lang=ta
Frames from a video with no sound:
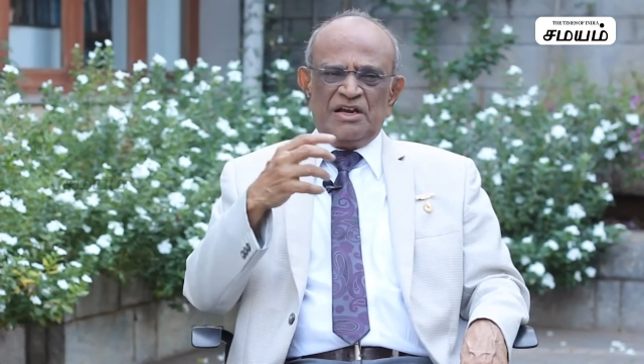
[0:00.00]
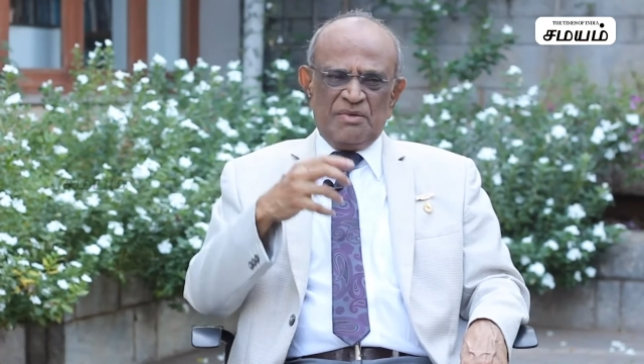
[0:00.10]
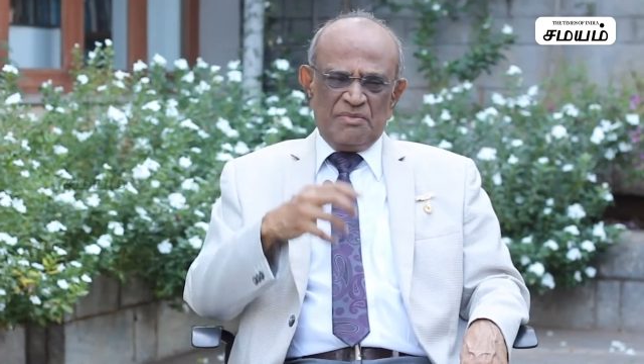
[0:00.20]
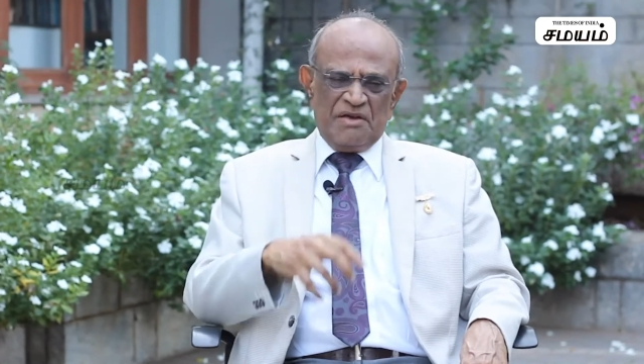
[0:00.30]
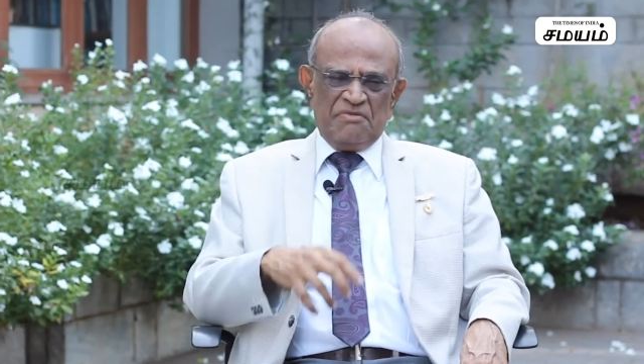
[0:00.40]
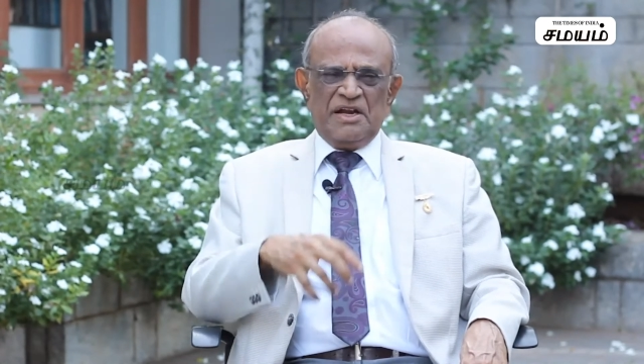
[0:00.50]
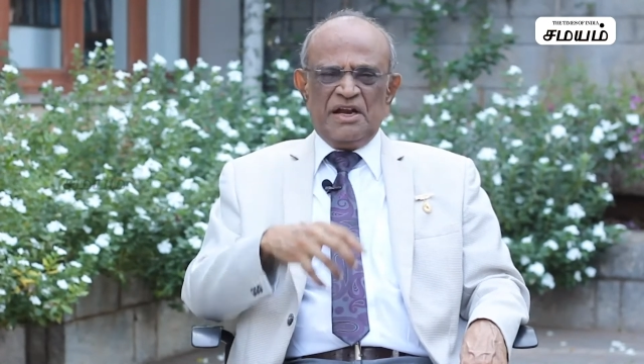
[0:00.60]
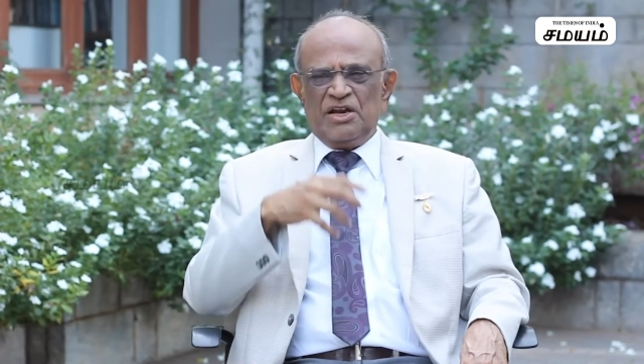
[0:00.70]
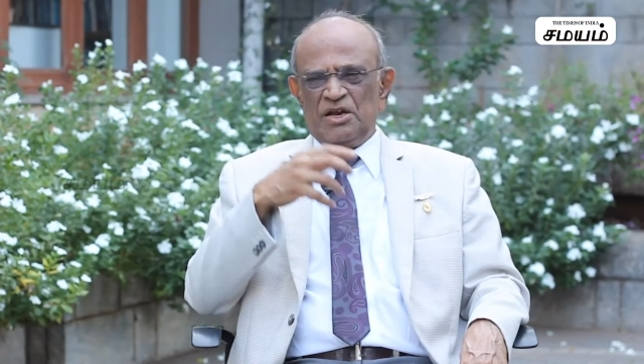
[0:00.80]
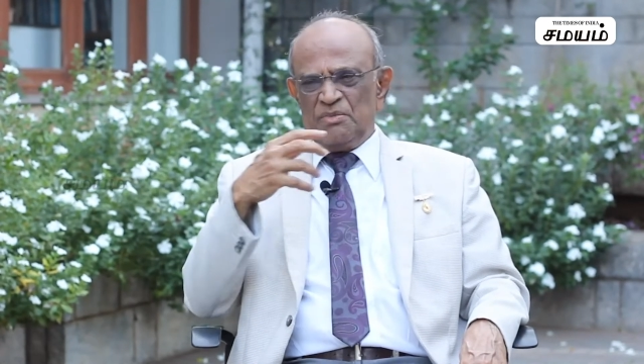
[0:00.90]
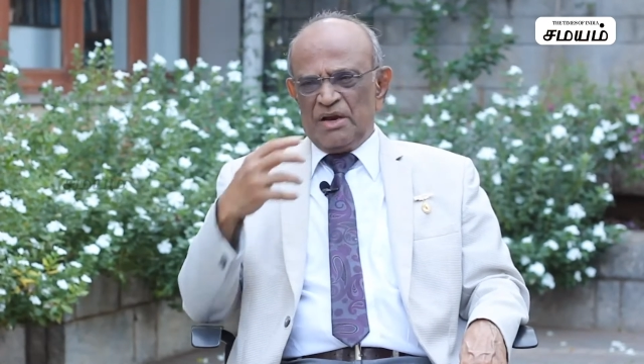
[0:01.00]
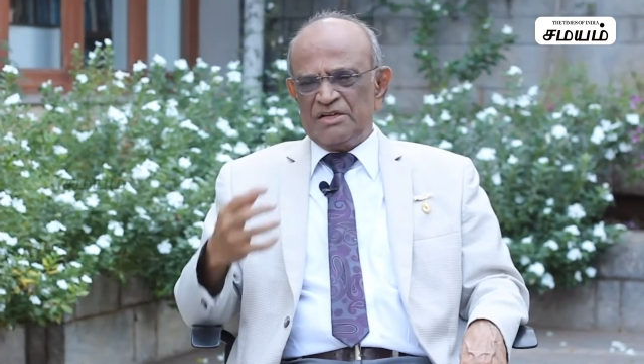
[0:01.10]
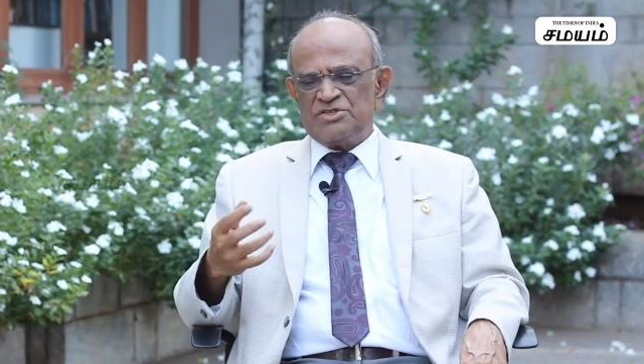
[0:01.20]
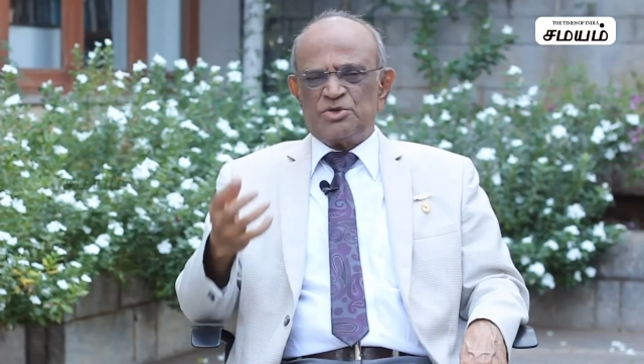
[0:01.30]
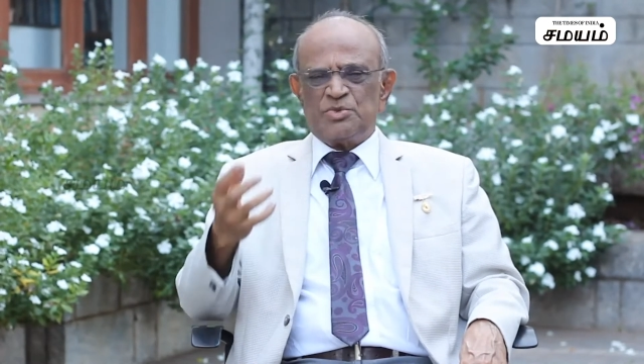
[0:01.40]
ஏட்ரியம் லெஃப்ட் ஏட்ரியம்
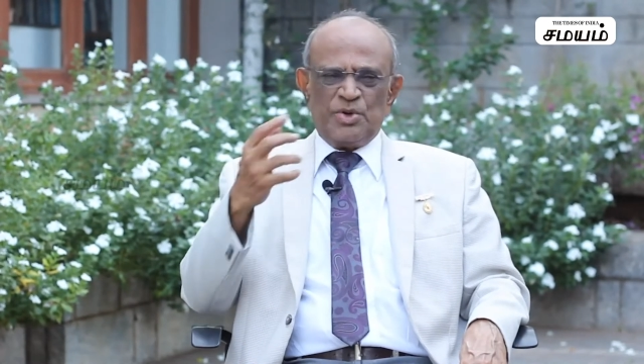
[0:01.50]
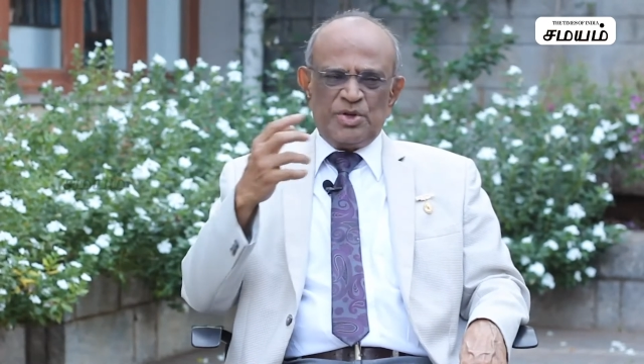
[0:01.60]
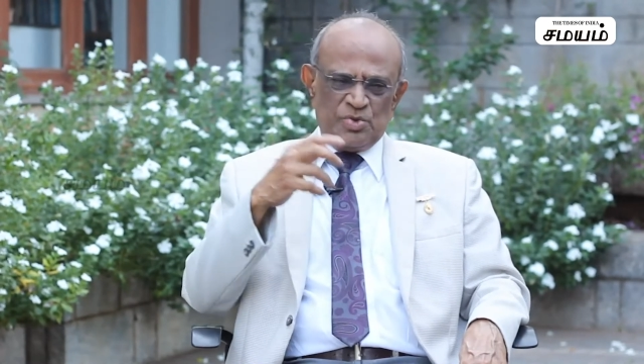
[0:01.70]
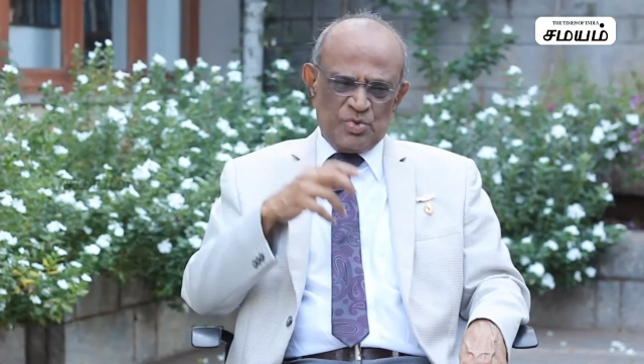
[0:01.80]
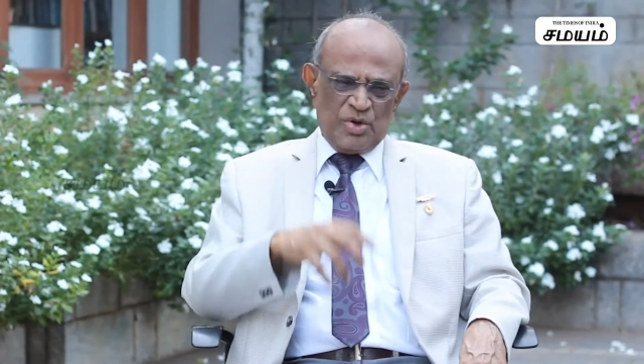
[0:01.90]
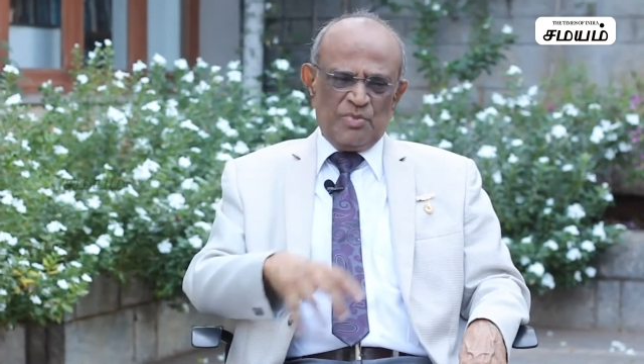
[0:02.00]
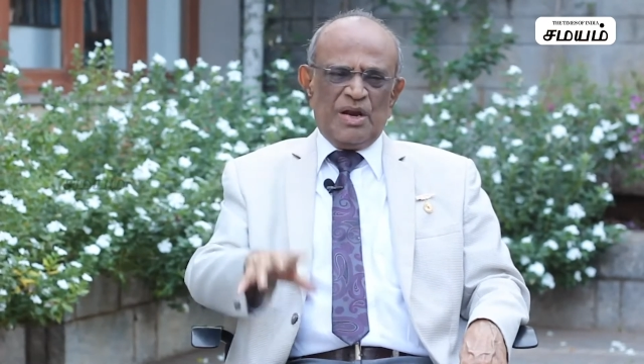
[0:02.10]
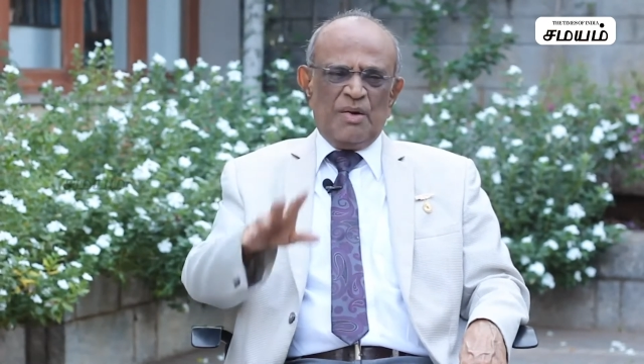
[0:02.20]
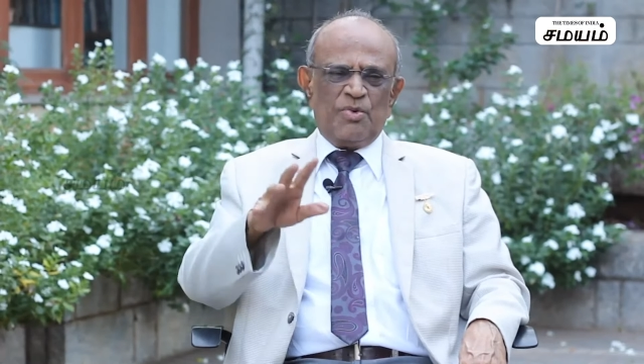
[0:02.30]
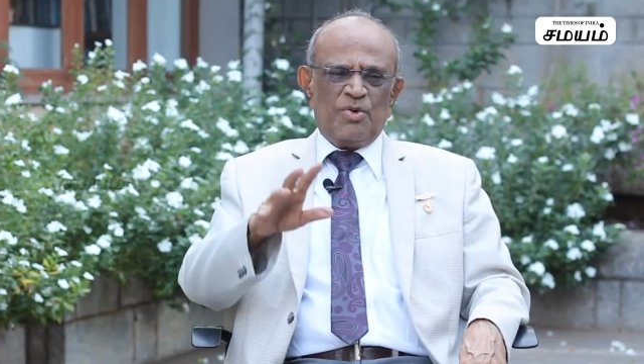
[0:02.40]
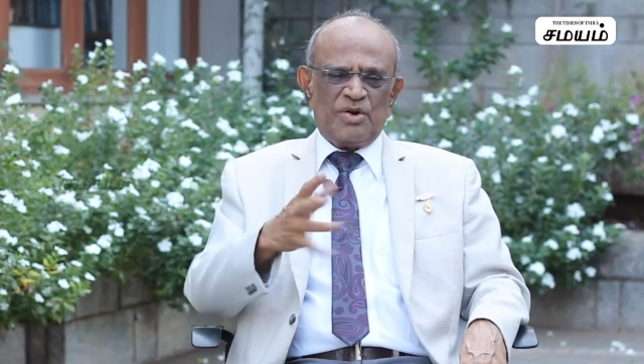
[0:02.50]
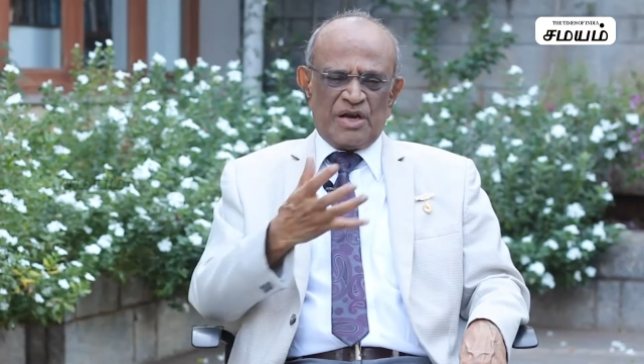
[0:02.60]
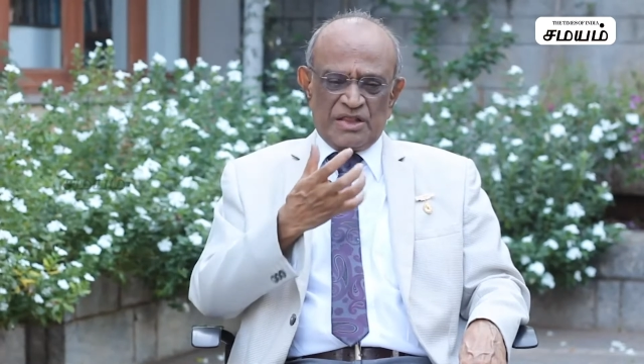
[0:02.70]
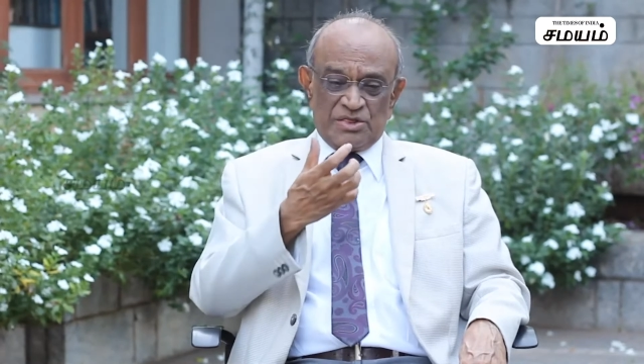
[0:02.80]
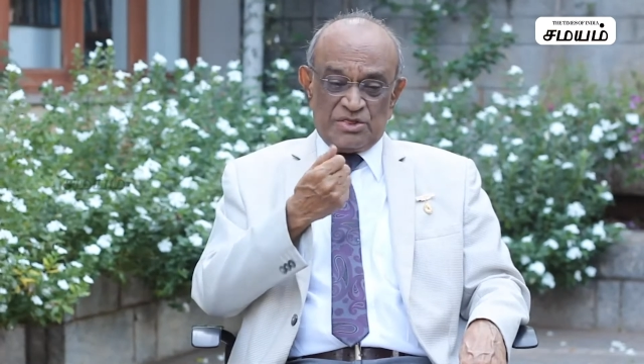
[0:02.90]
லங்ஸுக்கு போயிட்டு உடம்பெல்லாம்
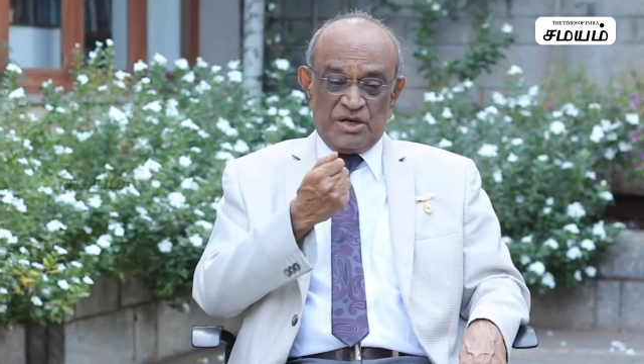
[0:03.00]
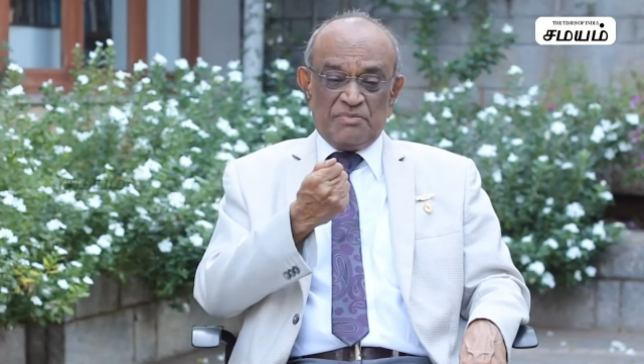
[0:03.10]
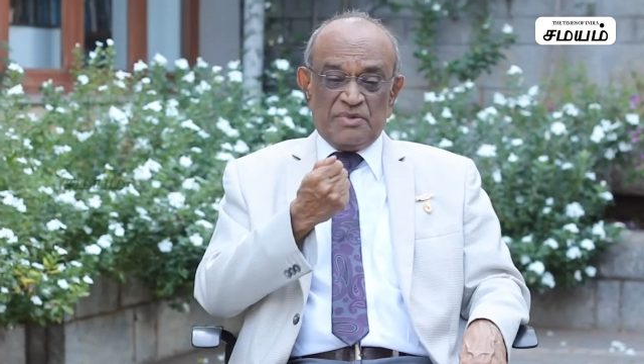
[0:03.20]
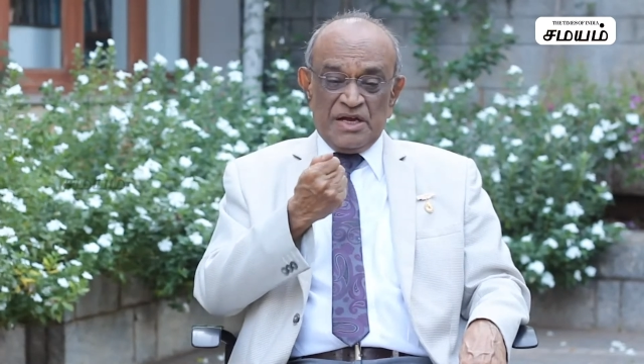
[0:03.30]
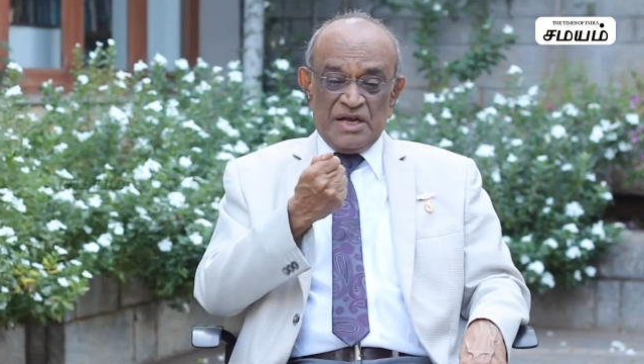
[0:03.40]
போகணும் ரத்தம்